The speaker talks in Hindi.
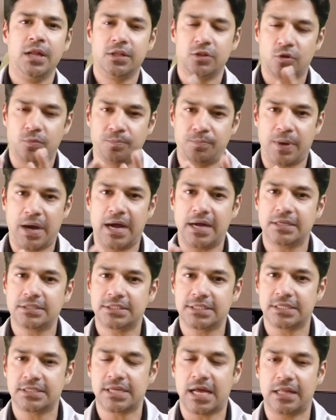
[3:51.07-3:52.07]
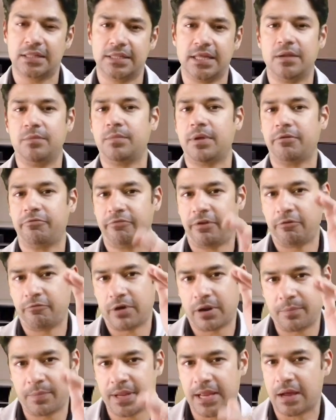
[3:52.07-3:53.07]
तो पाँच से सात दिन में
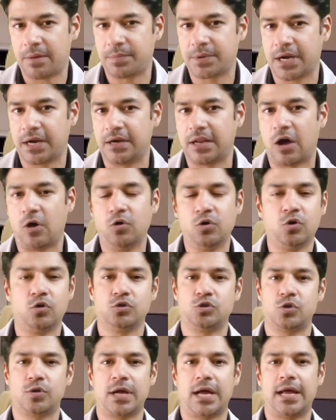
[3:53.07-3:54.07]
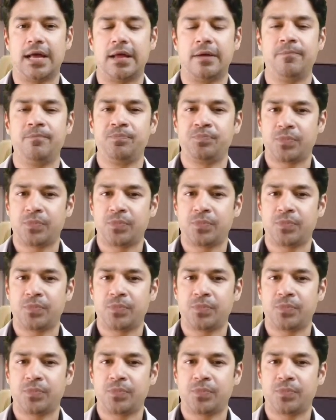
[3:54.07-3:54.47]
फीवर भी आपका डाउन हो चुका है